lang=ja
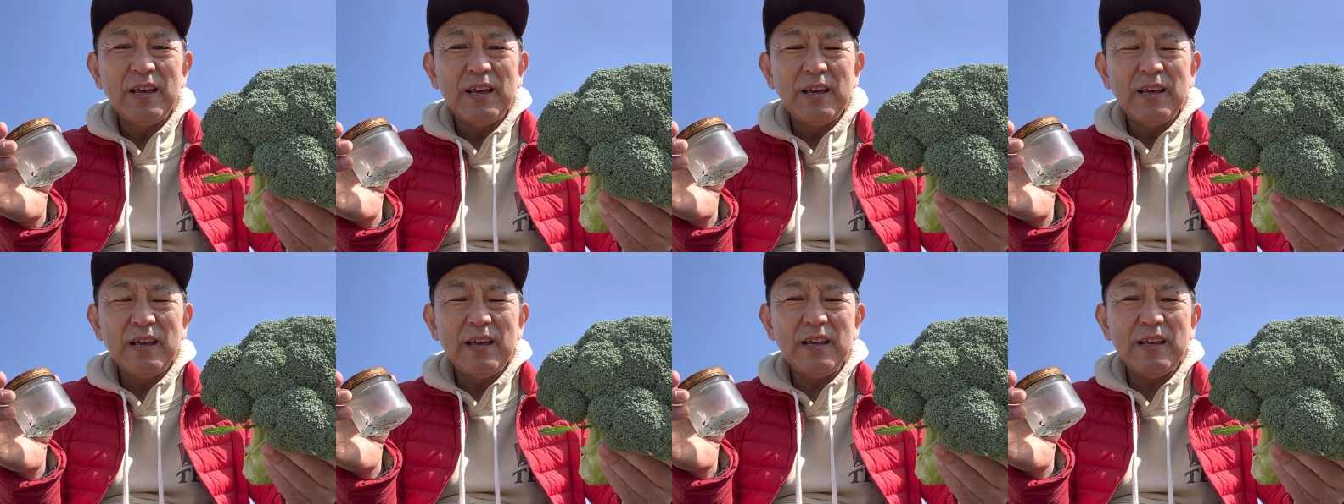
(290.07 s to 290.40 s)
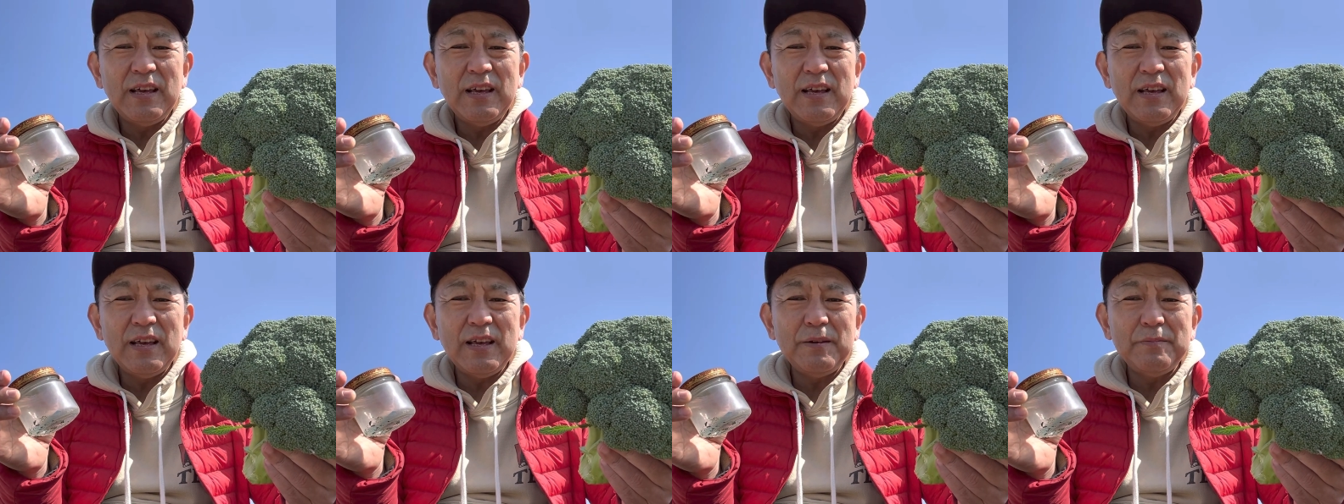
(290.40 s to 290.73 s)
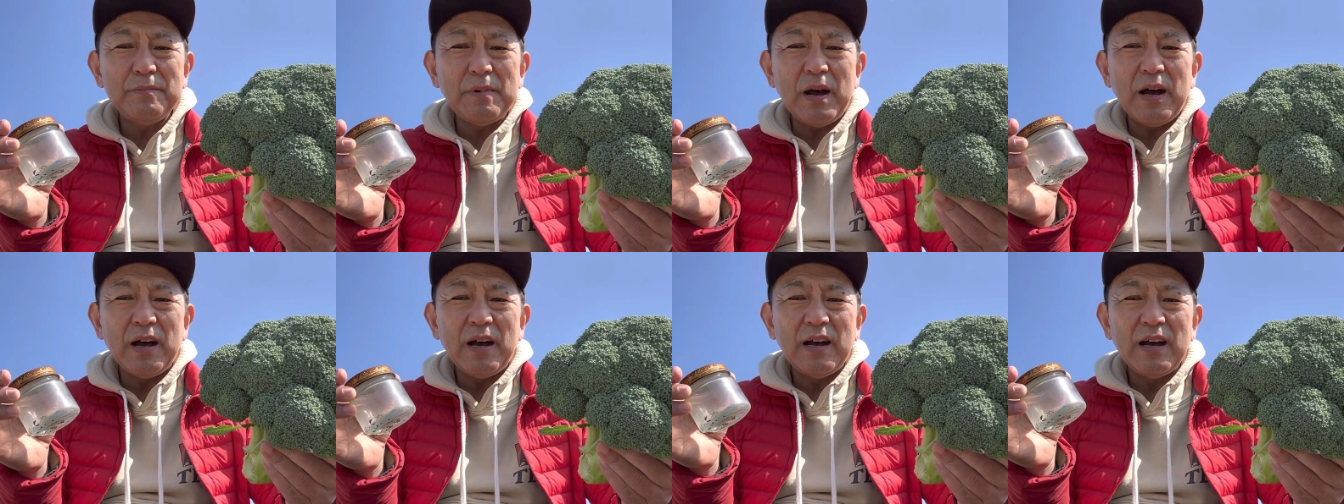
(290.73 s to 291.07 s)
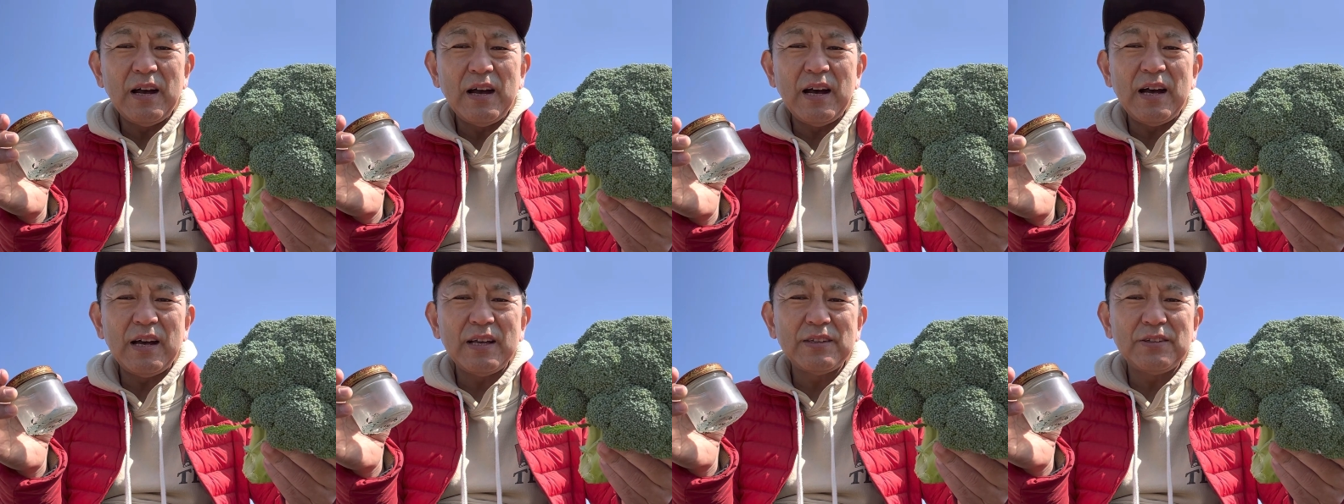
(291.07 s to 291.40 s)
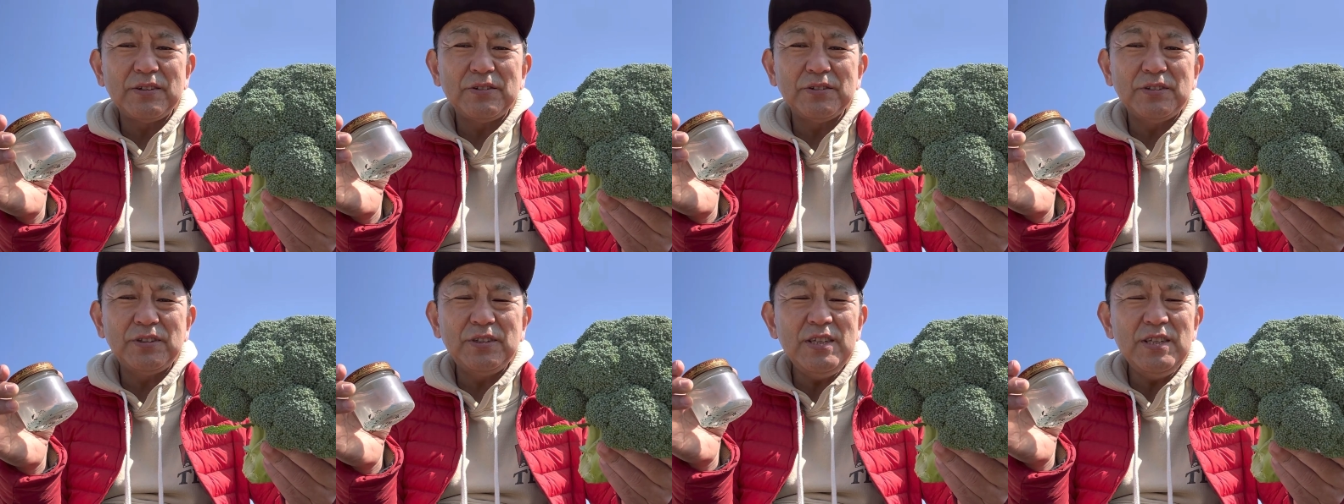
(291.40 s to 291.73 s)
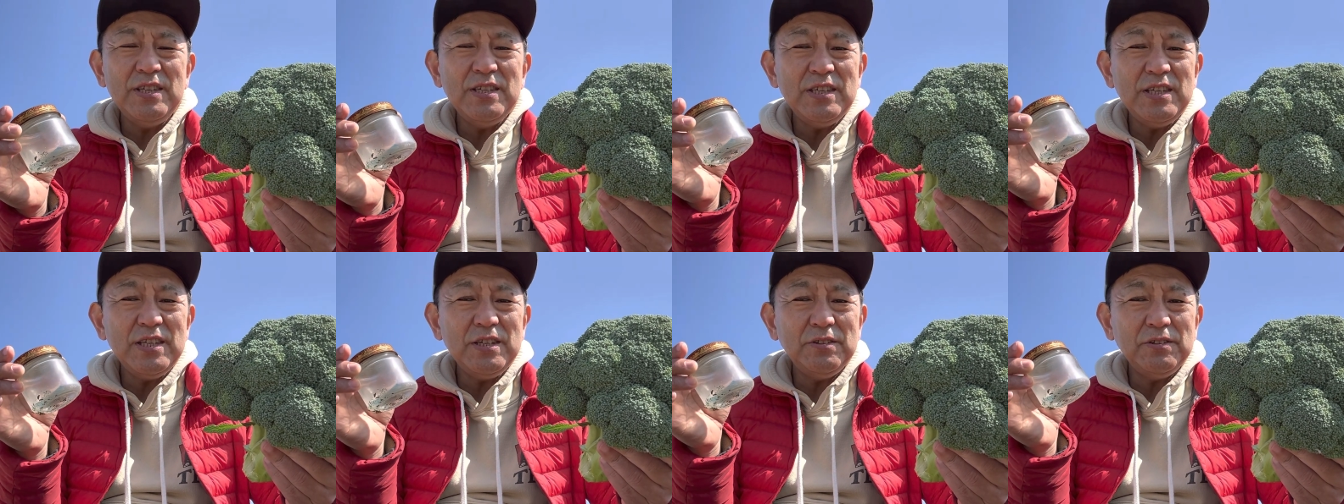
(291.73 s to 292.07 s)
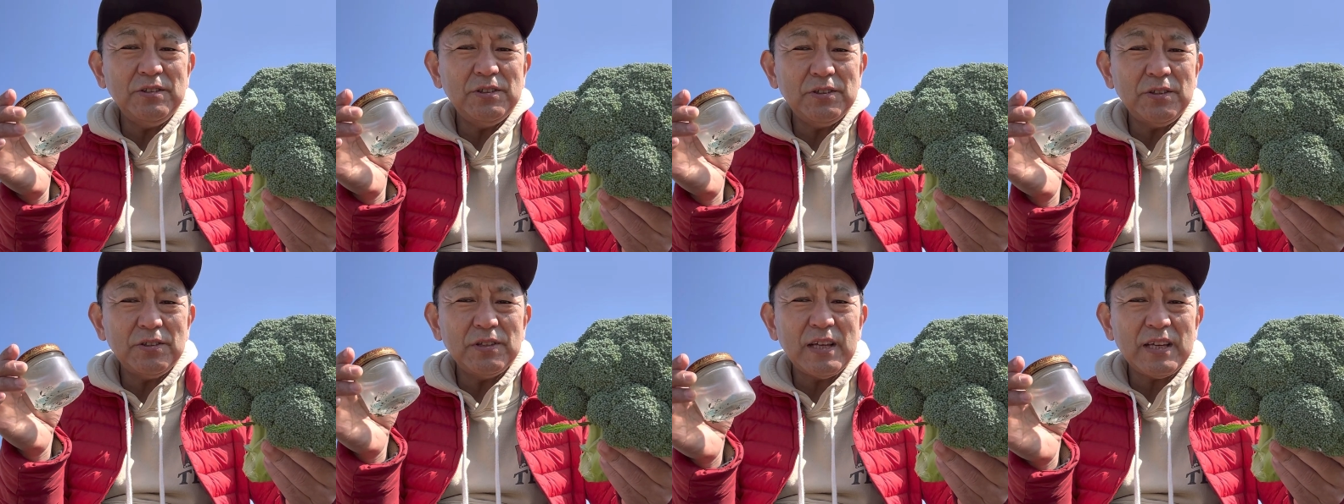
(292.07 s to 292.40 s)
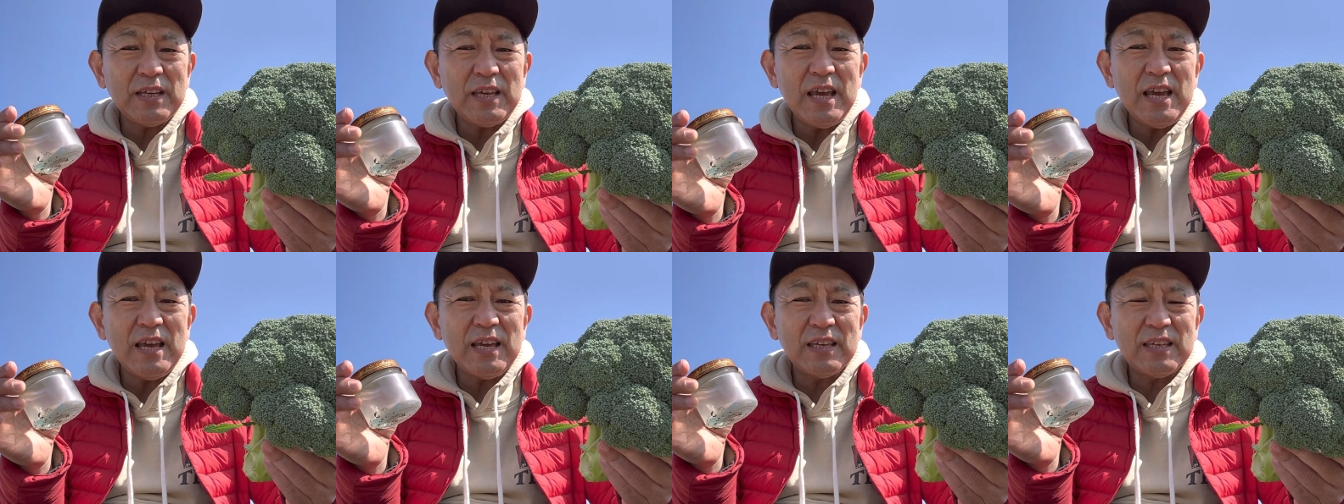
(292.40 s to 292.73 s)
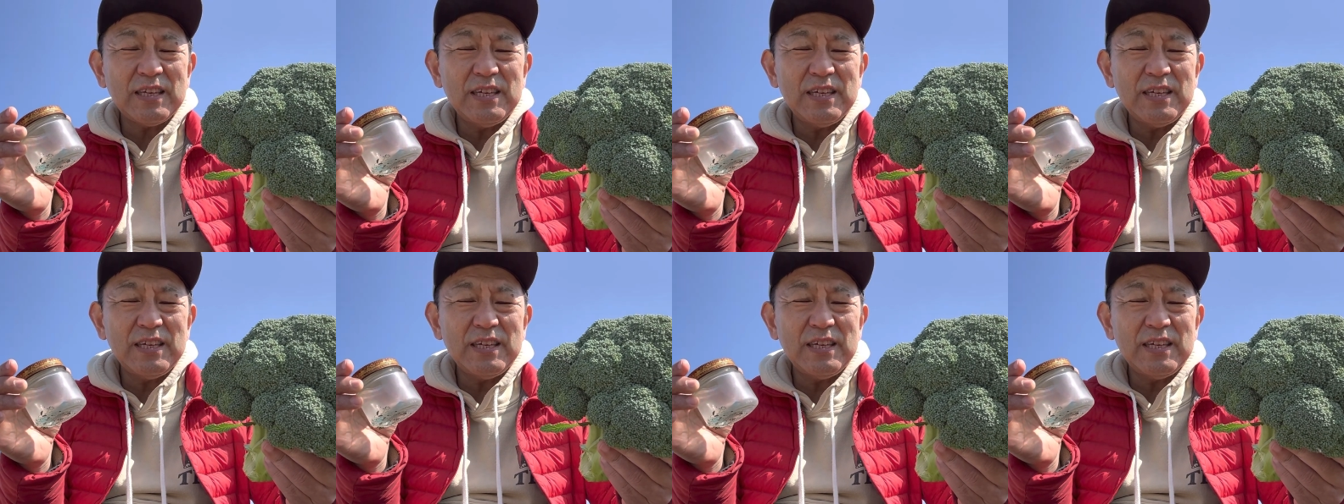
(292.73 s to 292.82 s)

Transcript: えー、まあ、あの、信じる人だけ